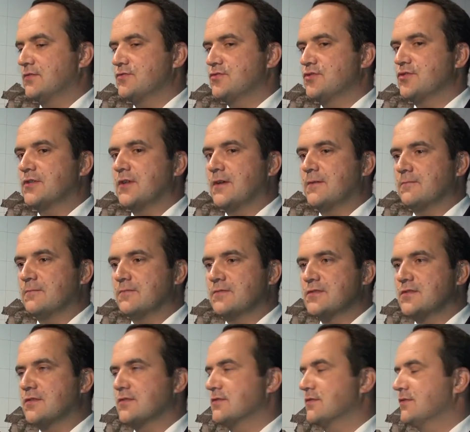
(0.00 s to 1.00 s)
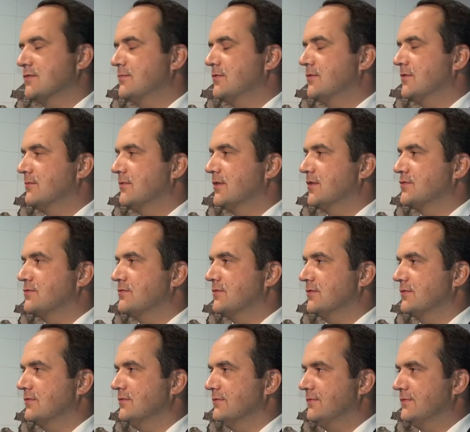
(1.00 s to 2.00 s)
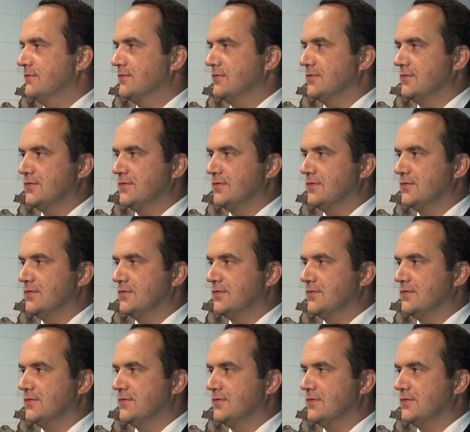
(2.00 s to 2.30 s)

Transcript: czytam, co zrobiłem dla członków